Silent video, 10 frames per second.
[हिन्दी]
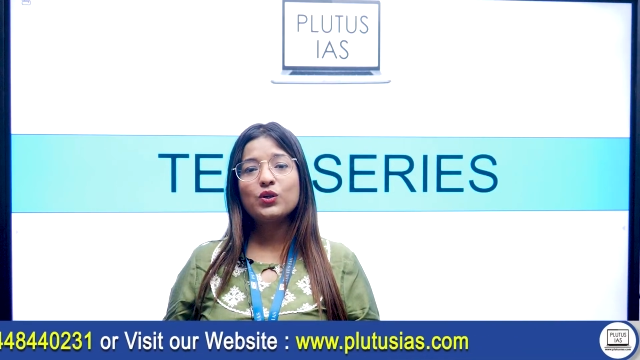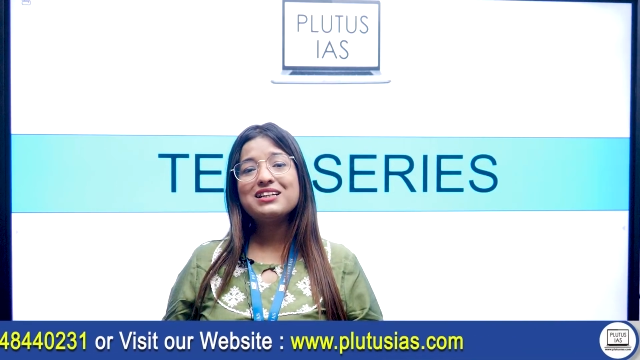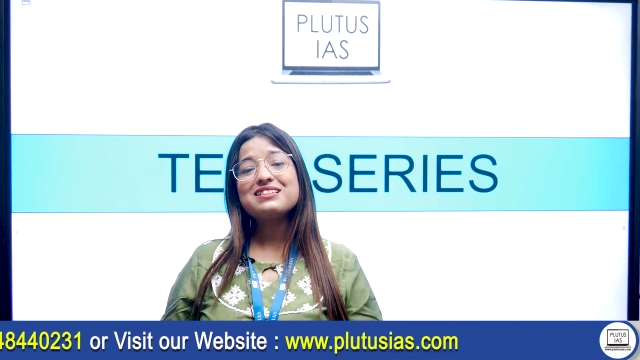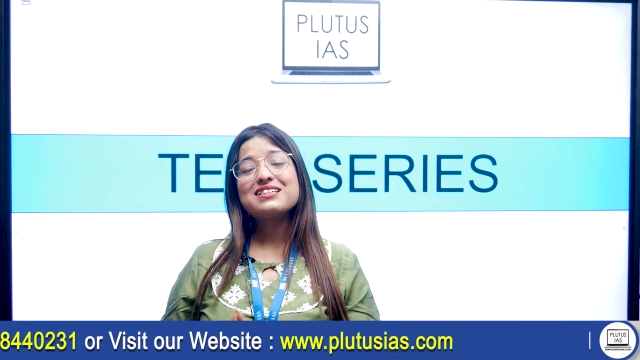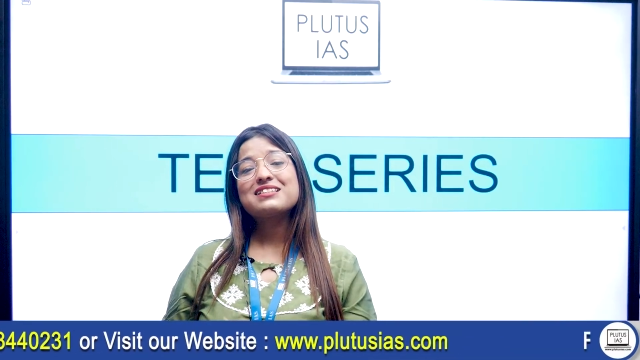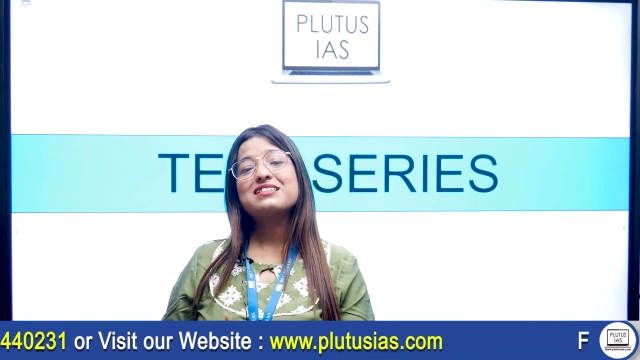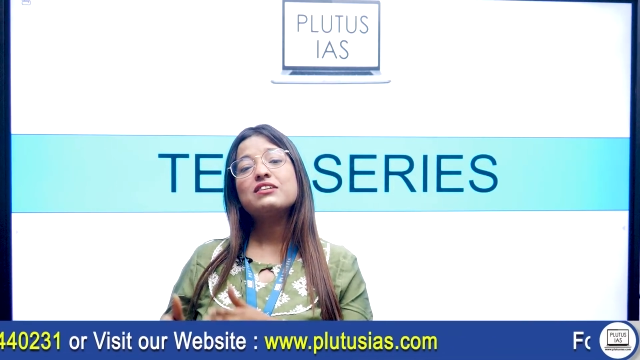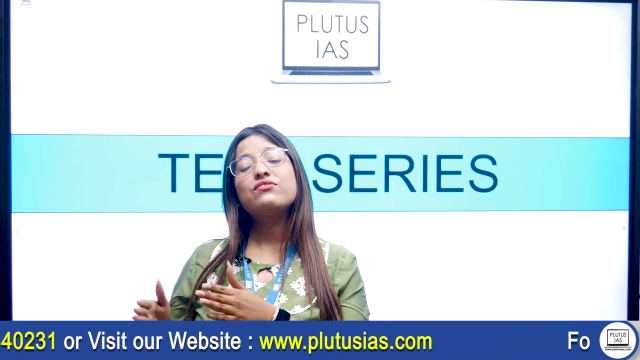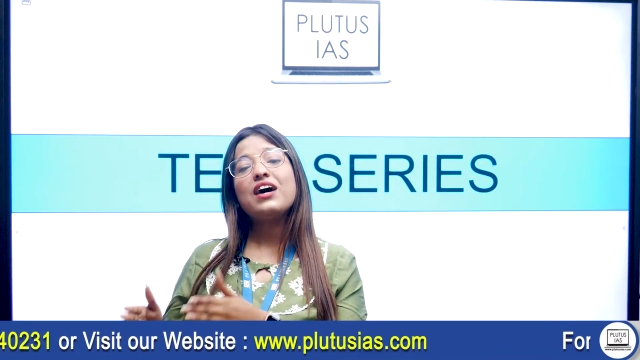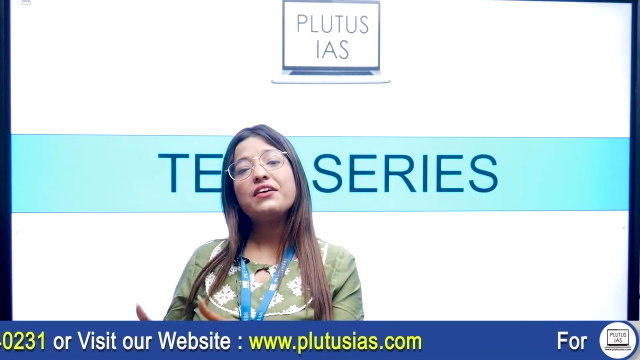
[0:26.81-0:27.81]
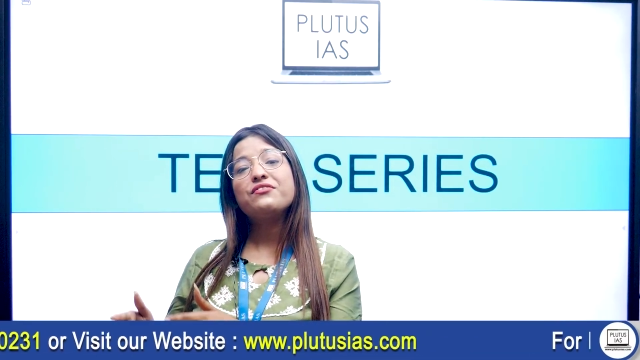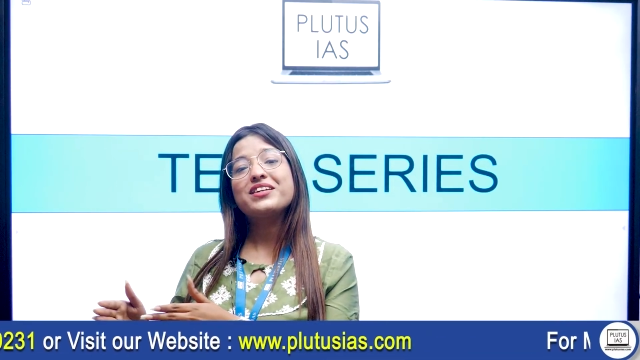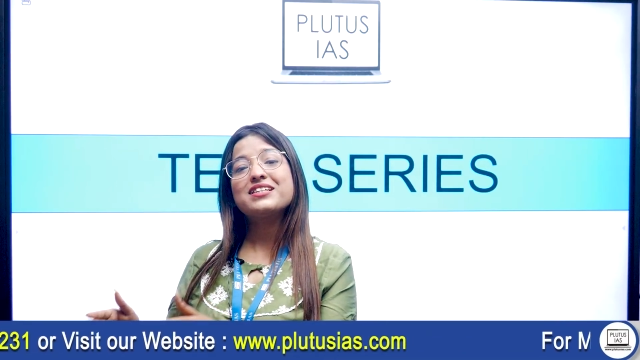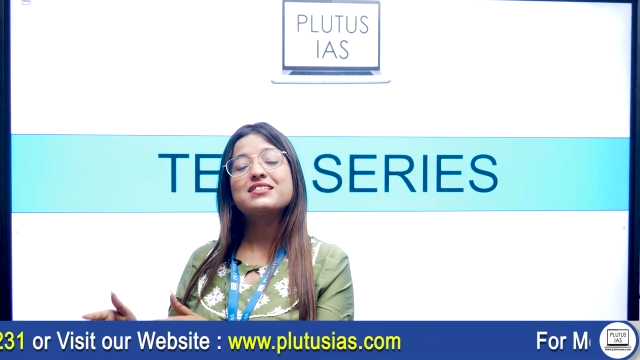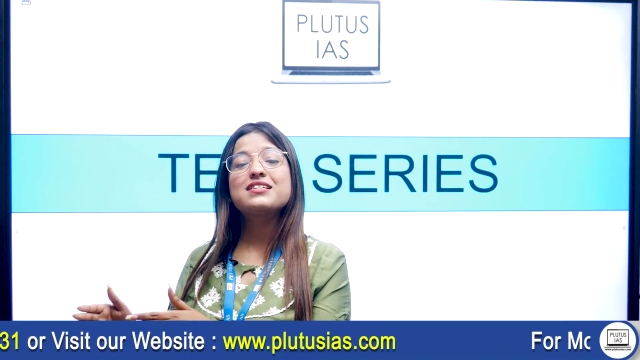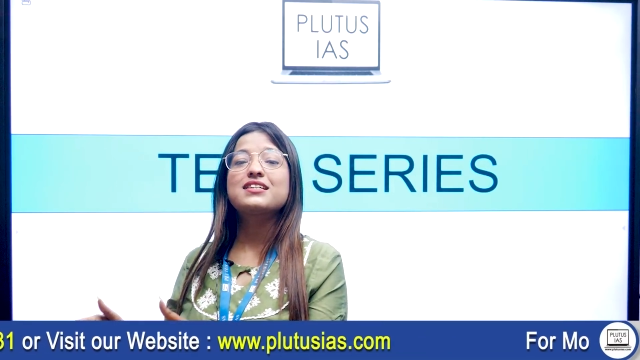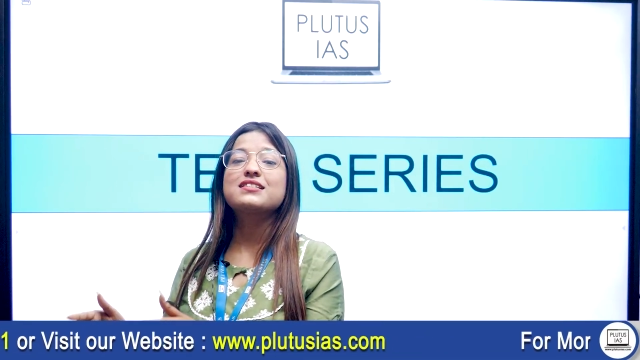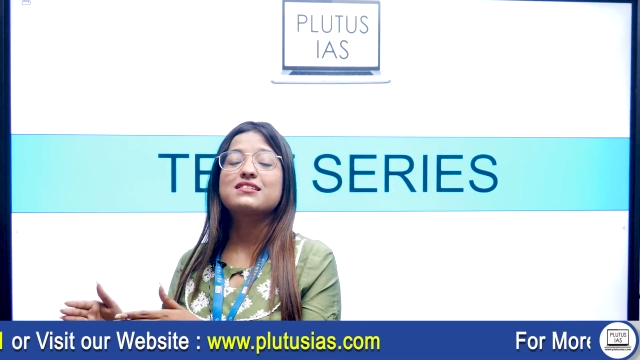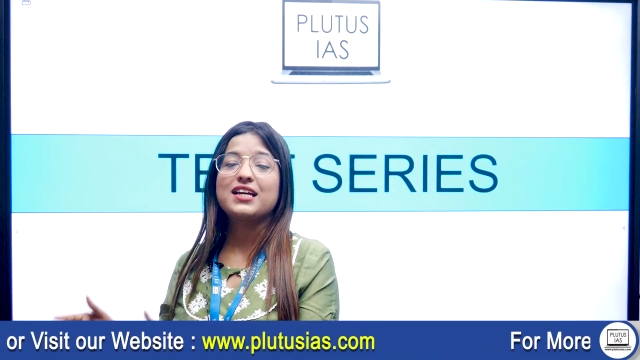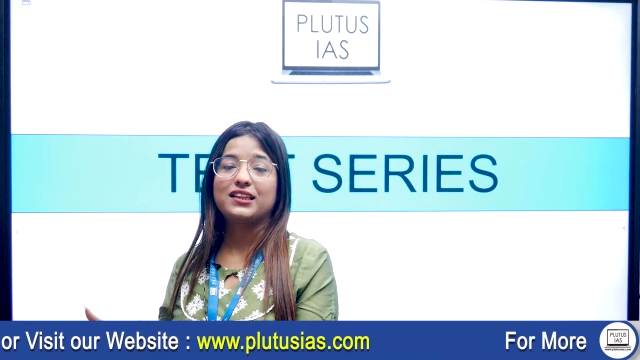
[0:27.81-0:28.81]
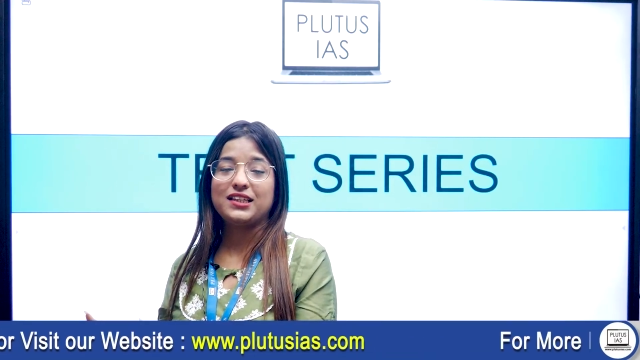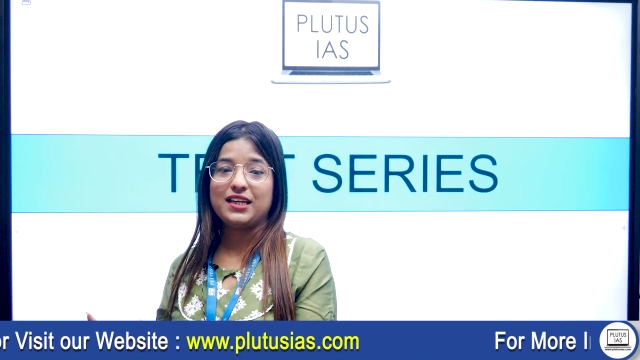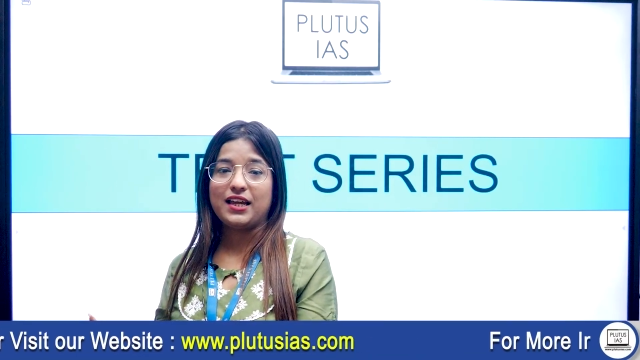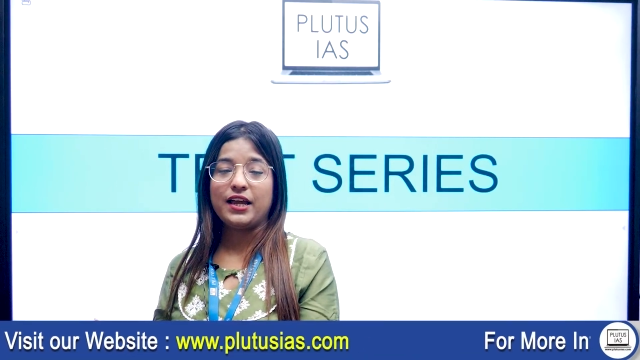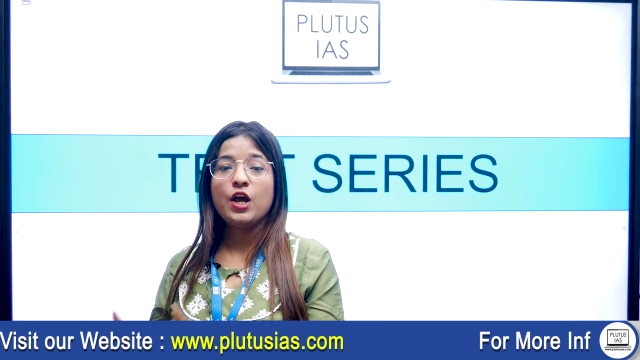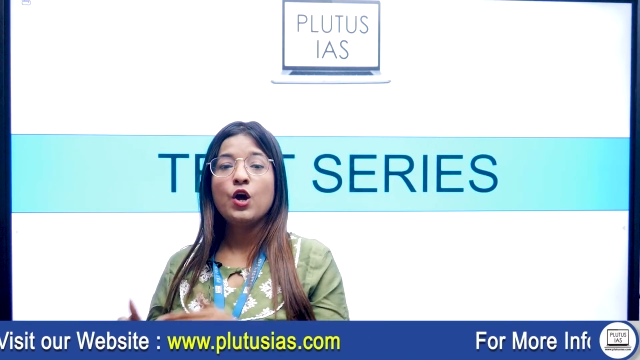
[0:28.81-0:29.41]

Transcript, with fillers: total 65 test series रहती हैं